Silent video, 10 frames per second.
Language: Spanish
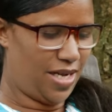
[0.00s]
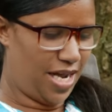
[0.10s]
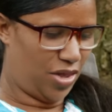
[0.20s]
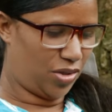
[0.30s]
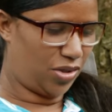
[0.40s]

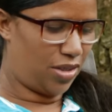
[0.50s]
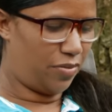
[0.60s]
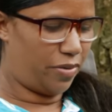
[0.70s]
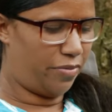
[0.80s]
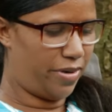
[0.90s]
Estos son los
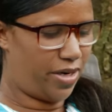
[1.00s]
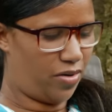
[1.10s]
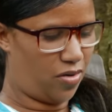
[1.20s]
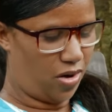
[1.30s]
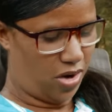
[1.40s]
primeros
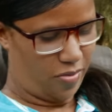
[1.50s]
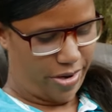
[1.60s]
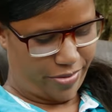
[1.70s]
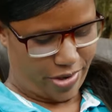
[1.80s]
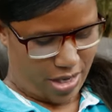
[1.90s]
con los que yo me
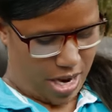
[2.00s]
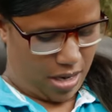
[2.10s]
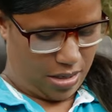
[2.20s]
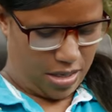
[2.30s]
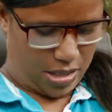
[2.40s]
voy de
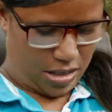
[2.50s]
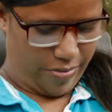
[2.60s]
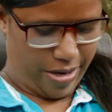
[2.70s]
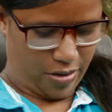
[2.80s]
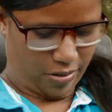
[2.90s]
aquí, de este
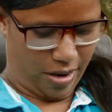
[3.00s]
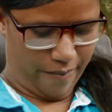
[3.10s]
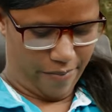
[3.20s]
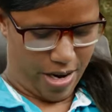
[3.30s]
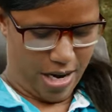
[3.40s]
barrio
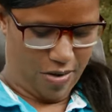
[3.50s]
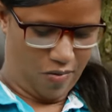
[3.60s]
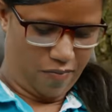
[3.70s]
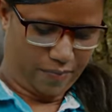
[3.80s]
tan malo.